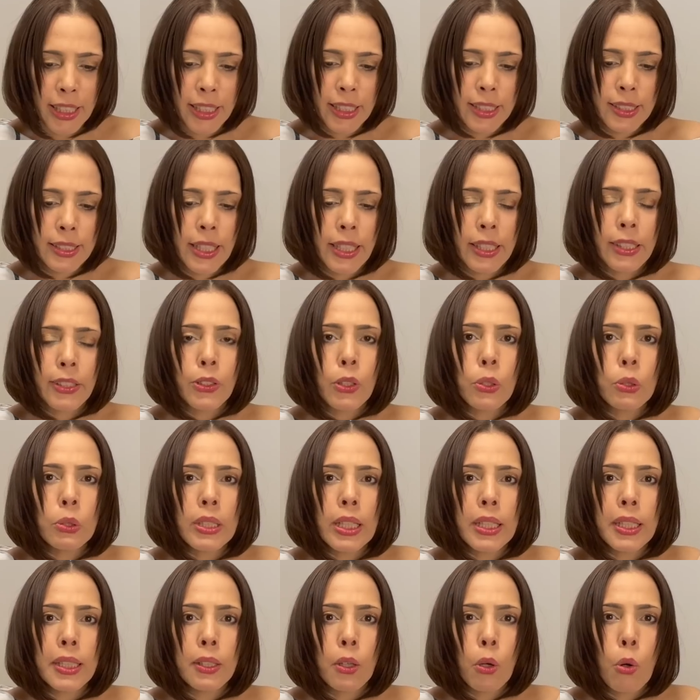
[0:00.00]
アが積極
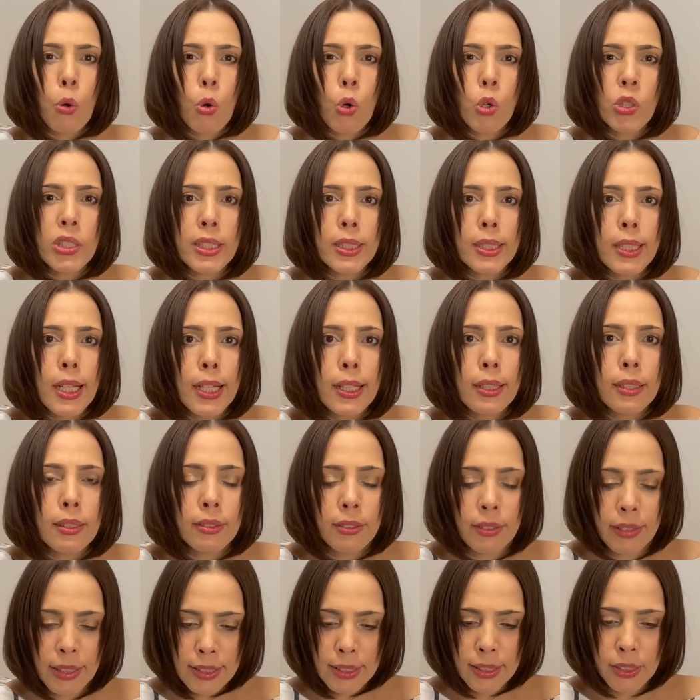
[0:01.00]
的に報じてい
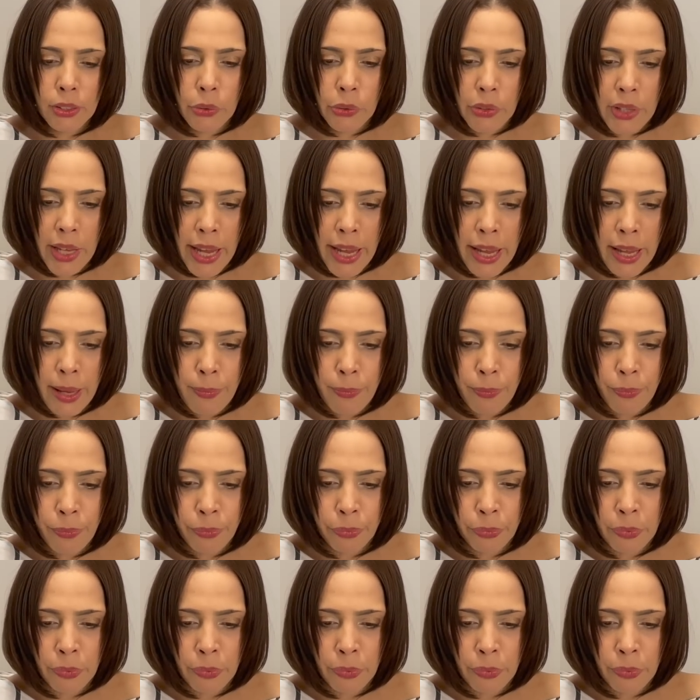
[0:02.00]
るんですよね。